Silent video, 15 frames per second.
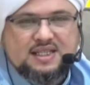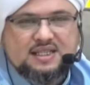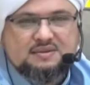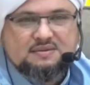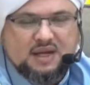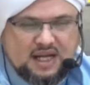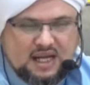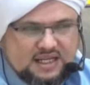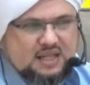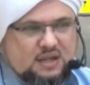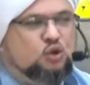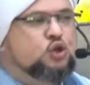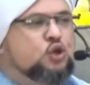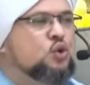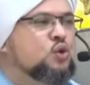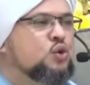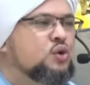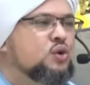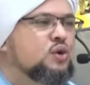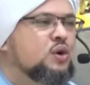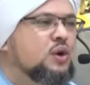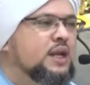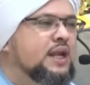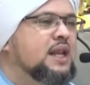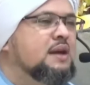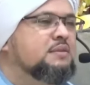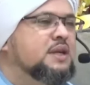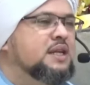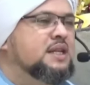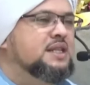Maka dikutuk oleh
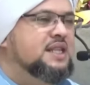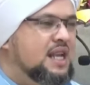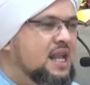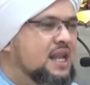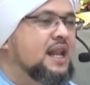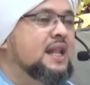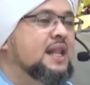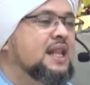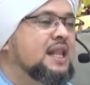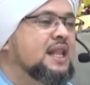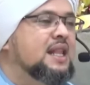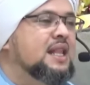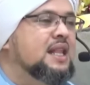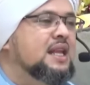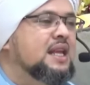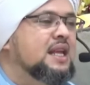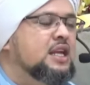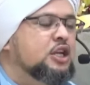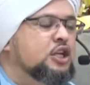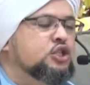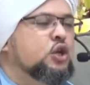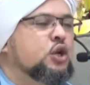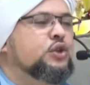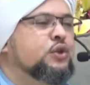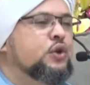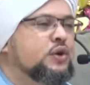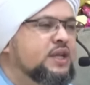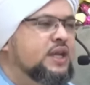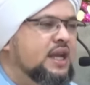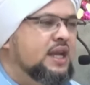Nabi, dilaknat.
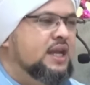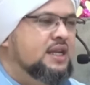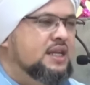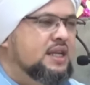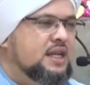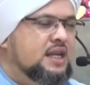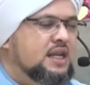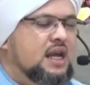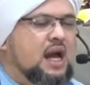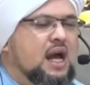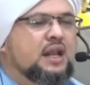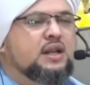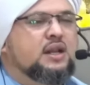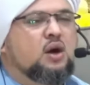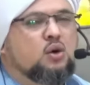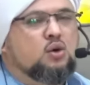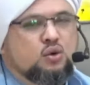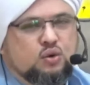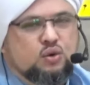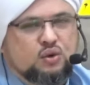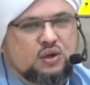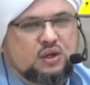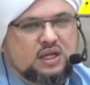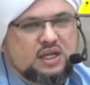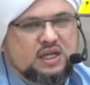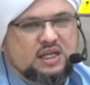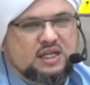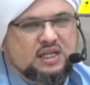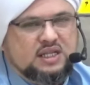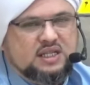Contohnya An-Nauh,
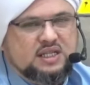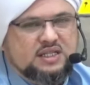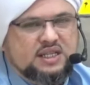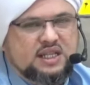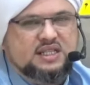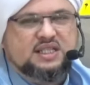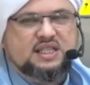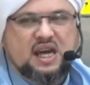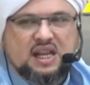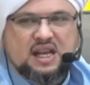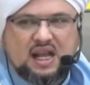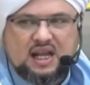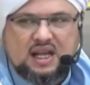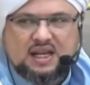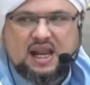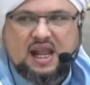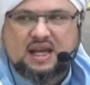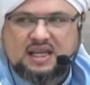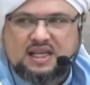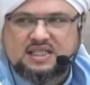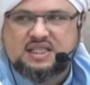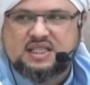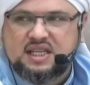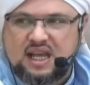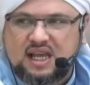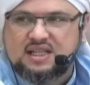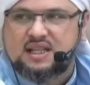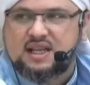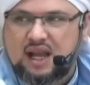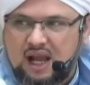dia ziarah nangis
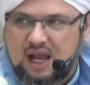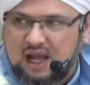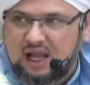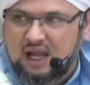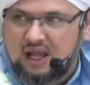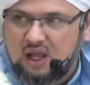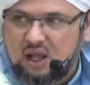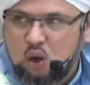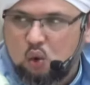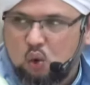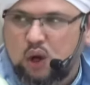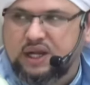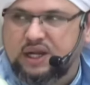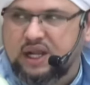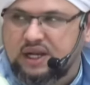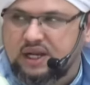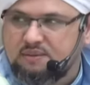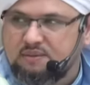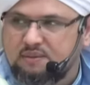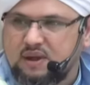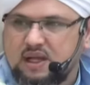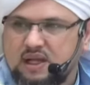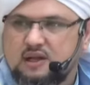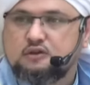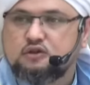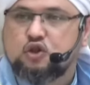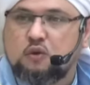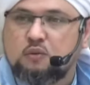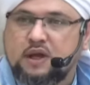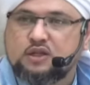teriak-teriak. Wan Nadab,
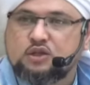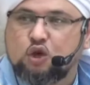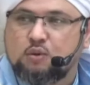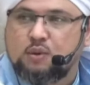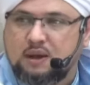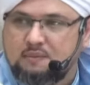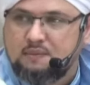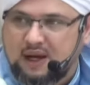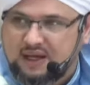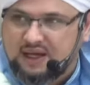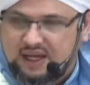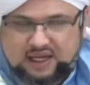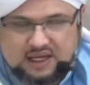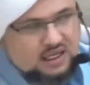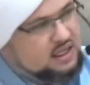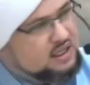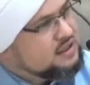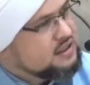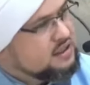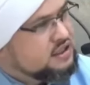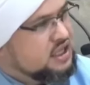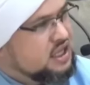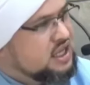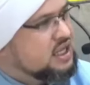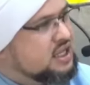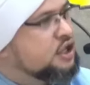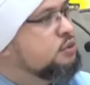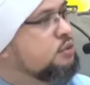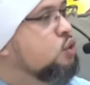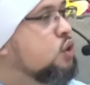sobek-sobek pakaian sehingga
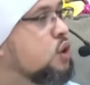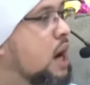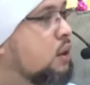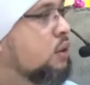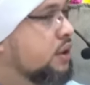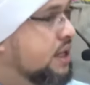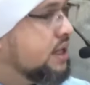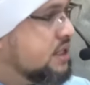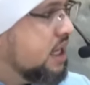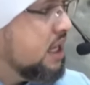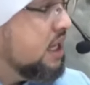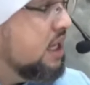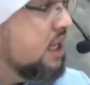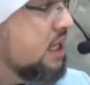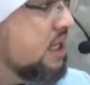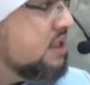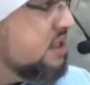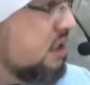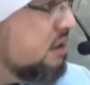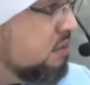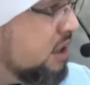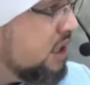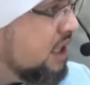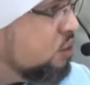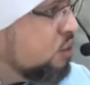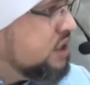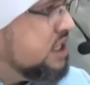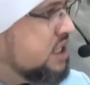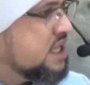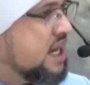terbuka auratnya dan
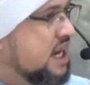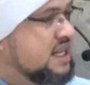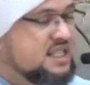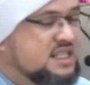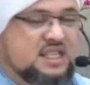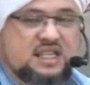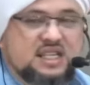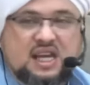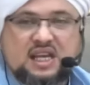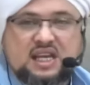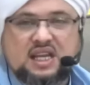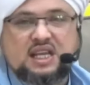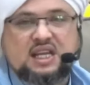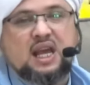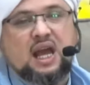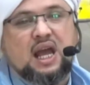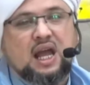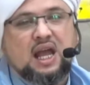mengikuti tradisi jahiliyah.